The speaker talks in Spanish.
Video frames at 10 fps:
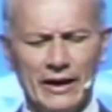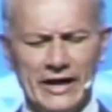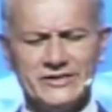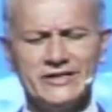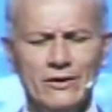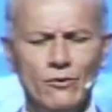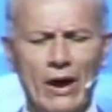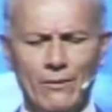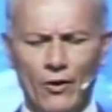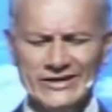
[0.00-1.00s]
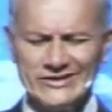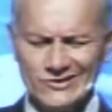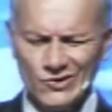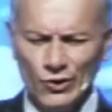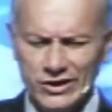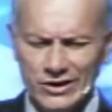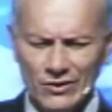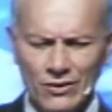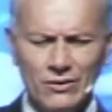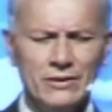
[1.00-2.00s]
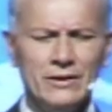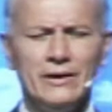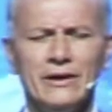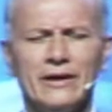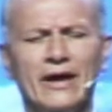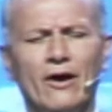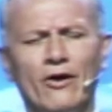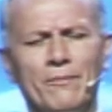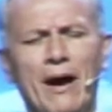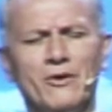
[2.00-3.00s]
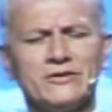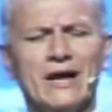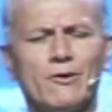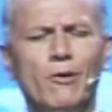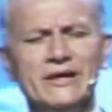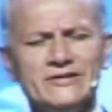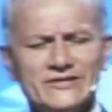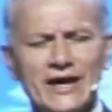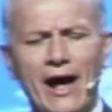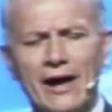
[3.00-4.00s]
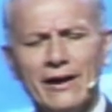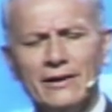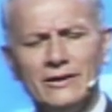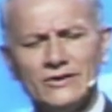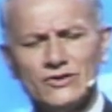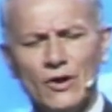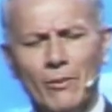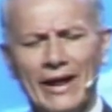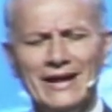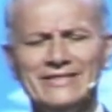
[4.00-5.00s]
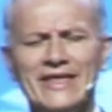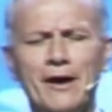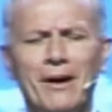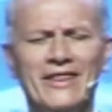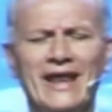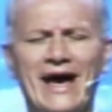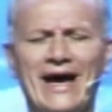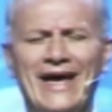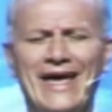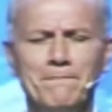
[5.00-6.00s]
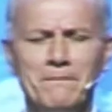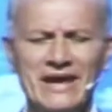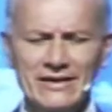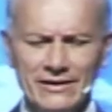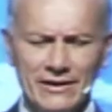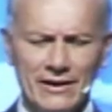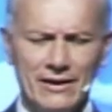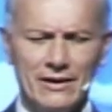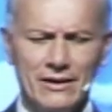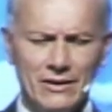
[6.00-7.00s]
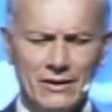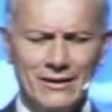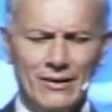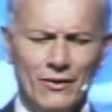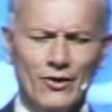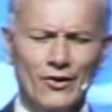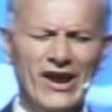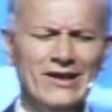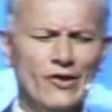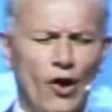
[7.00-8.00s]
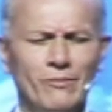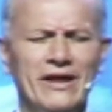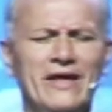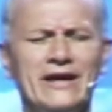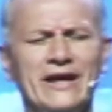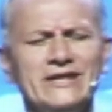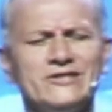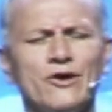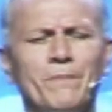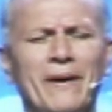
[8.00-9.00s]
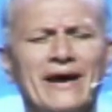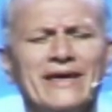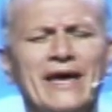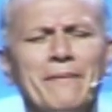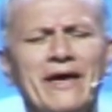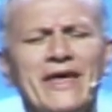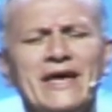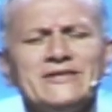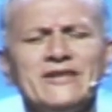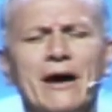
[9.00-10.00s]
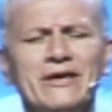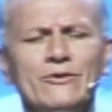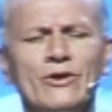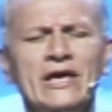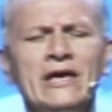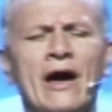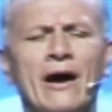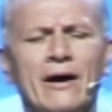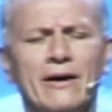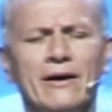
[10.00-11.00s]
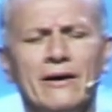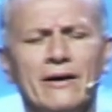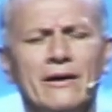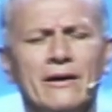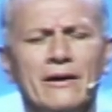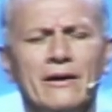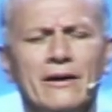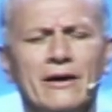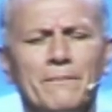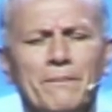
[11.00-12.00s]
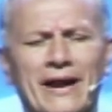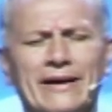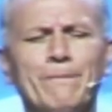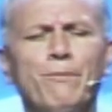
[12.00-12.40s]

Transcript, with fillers: este nuevo estudio que hoy vamos a comenzar sobre el tema de la envidia. Oro en el nombre de Cristo para que me dé sabiduría, para que